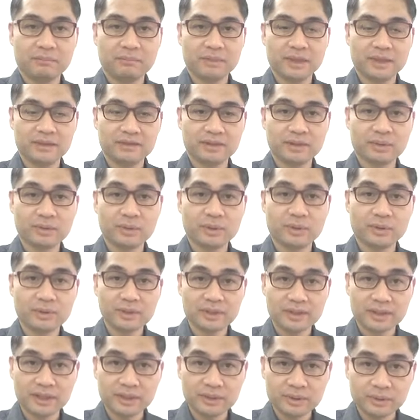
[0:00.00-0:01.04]
มีสิวหลง
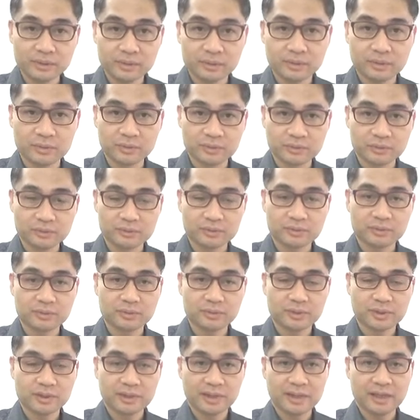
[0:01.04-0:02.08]
เหลืออยู่
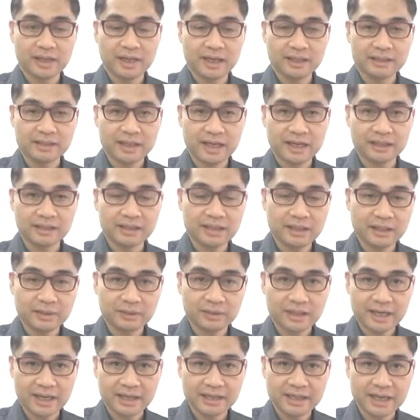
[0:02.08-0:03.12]
หลังจากที่เรา
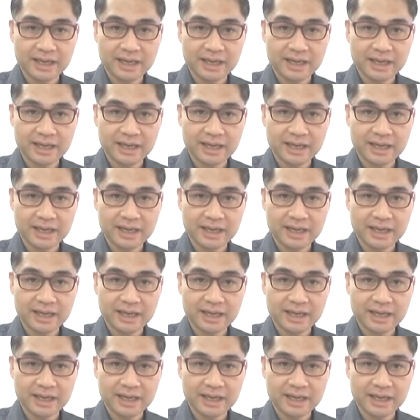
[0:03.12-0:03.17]
ทา